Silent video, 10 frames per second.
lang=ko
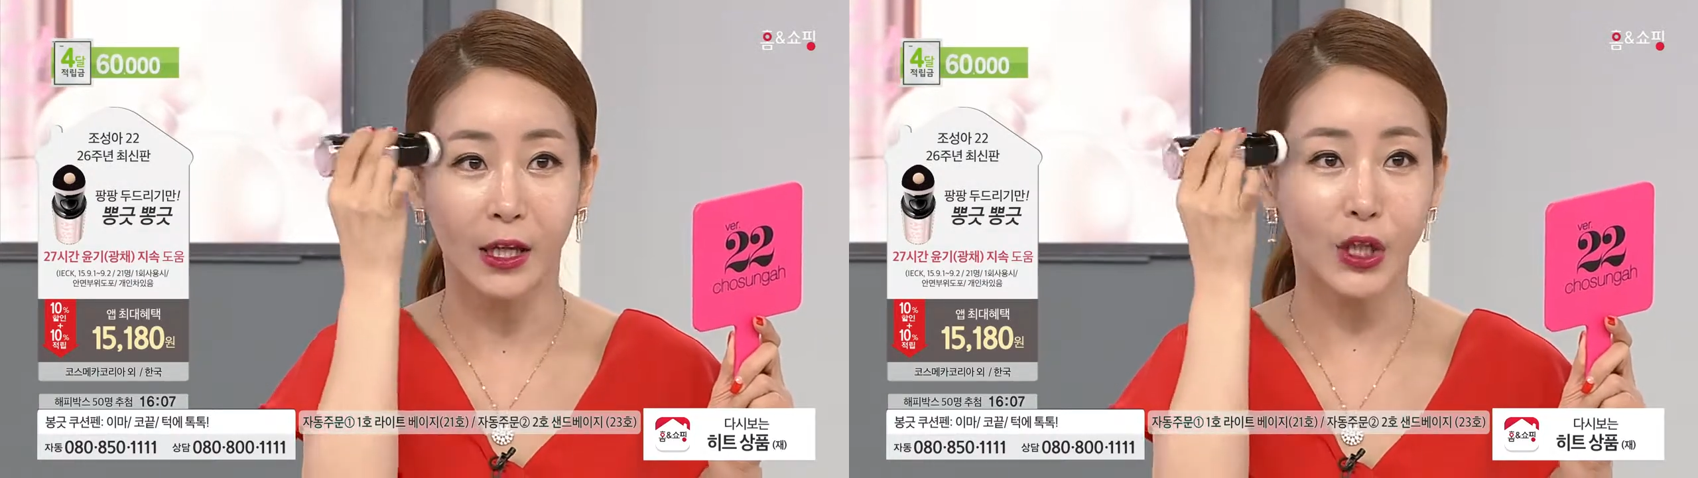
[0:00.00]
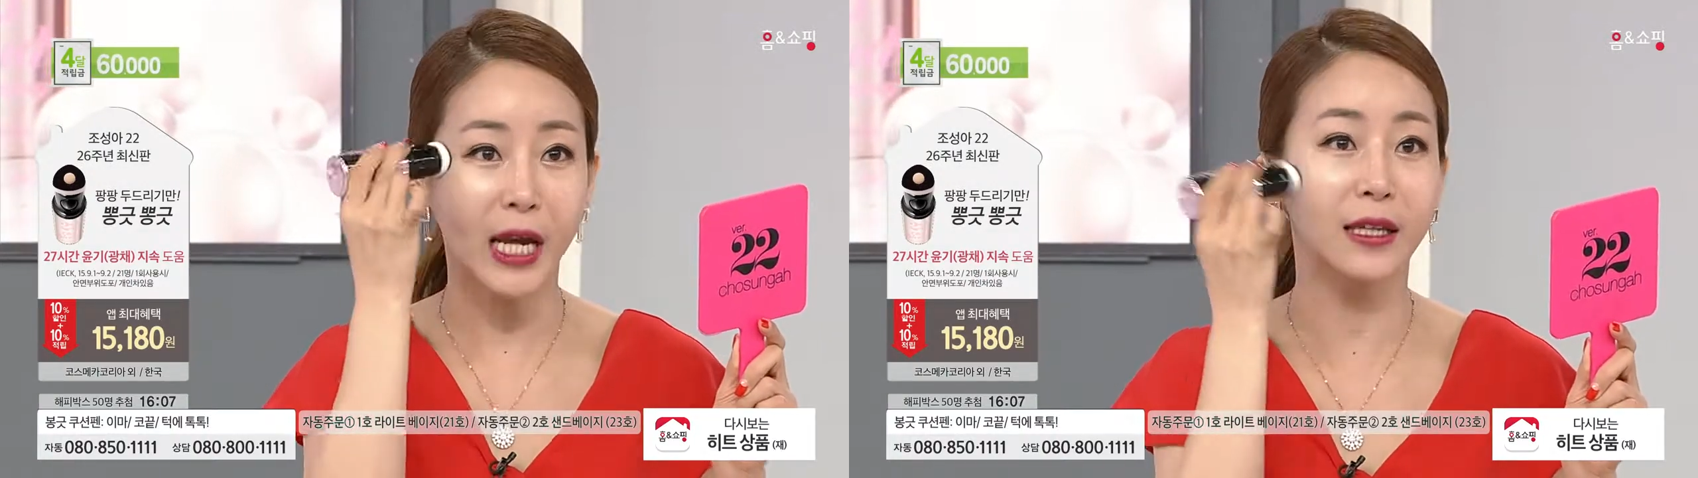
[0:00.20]

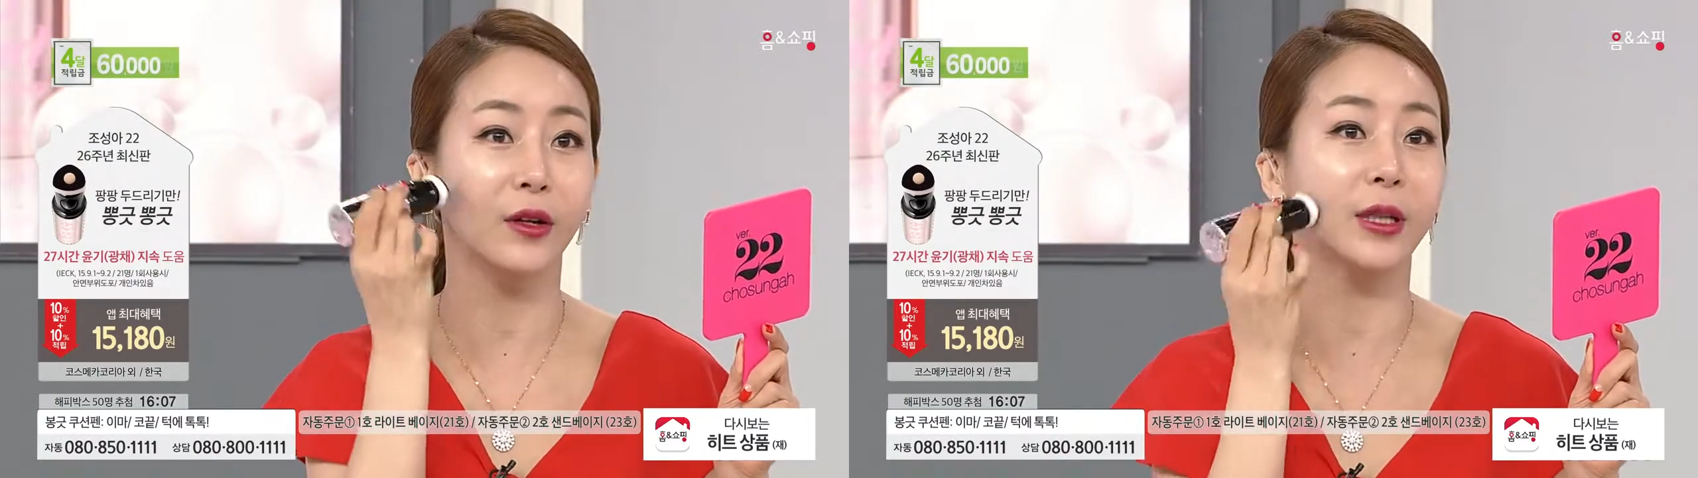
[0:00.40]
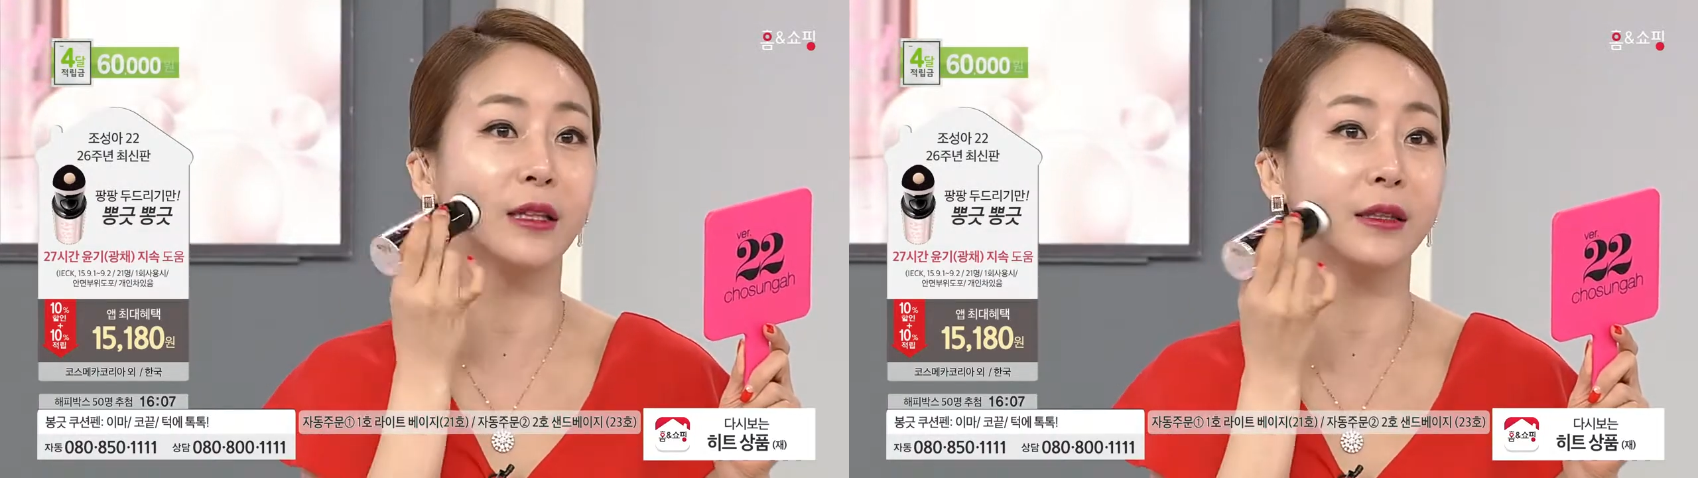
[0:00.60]
어머. 착
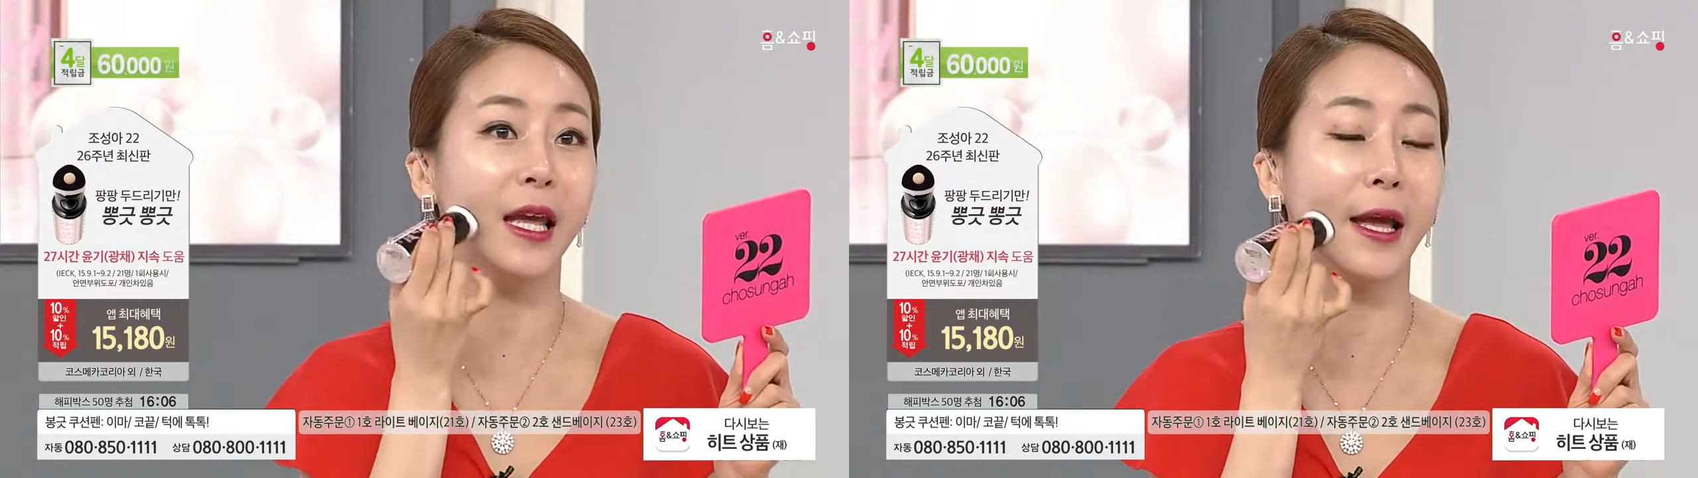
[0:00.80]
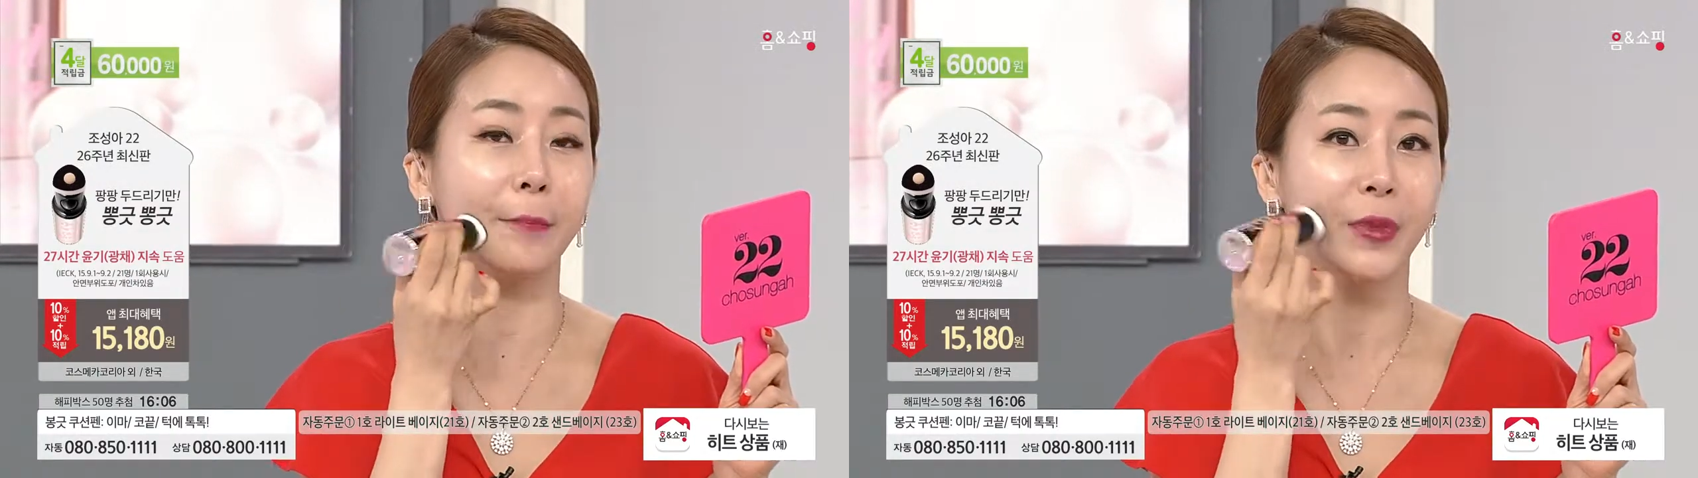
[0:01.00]

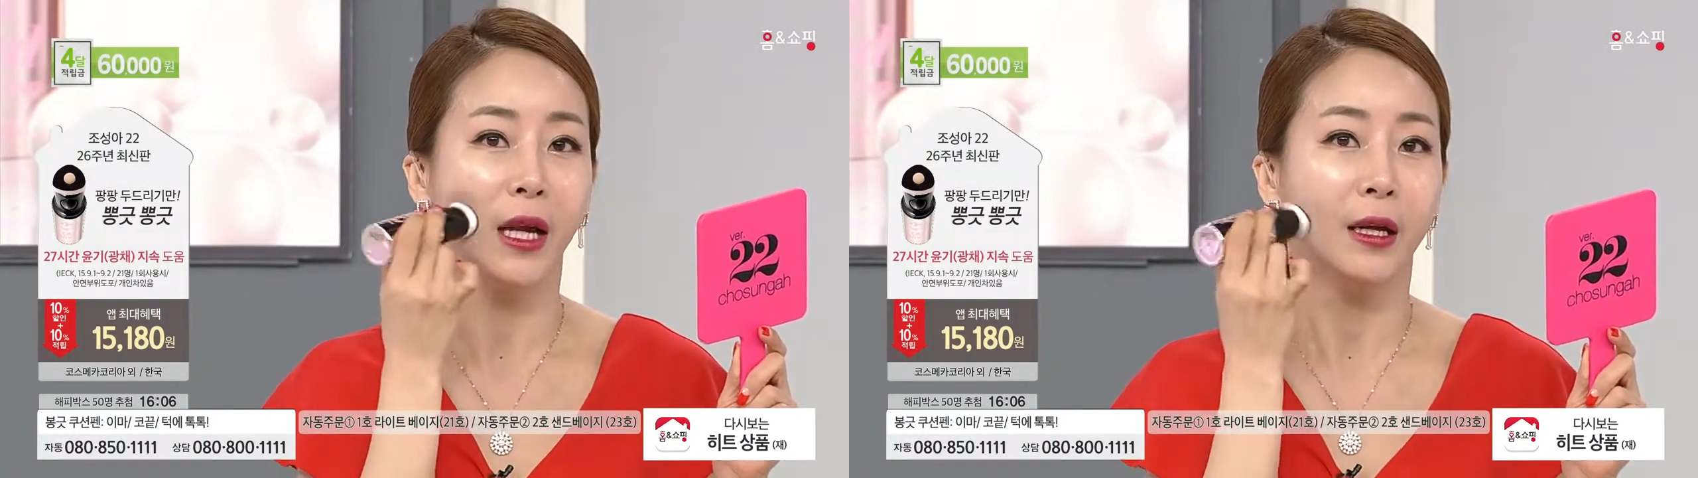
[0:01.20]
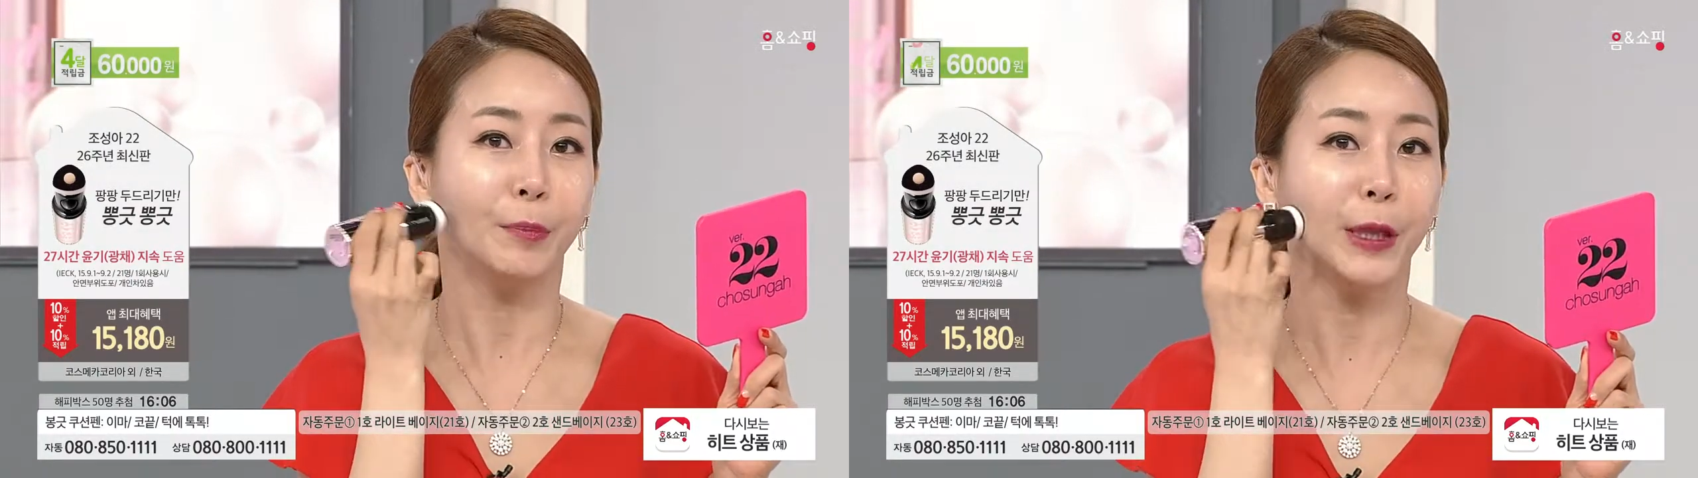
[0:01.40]
일어나는데 어머, 어머.